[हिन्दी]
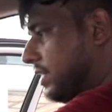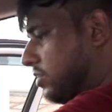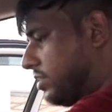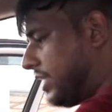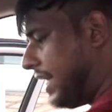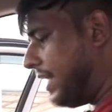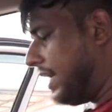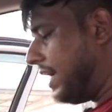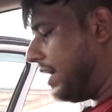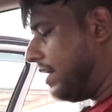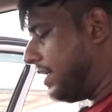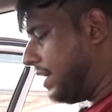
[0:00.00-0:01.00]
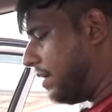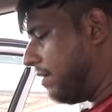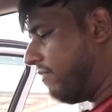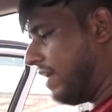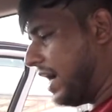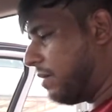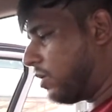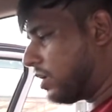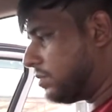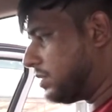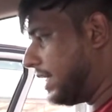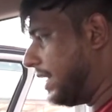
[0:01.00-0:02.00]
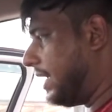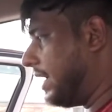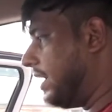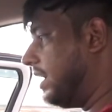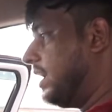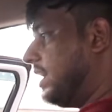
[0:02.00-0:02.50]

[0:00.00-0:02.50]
ये जो स्टेयरिंग है ये फ्लैट बॉटम स्टेयरिंग है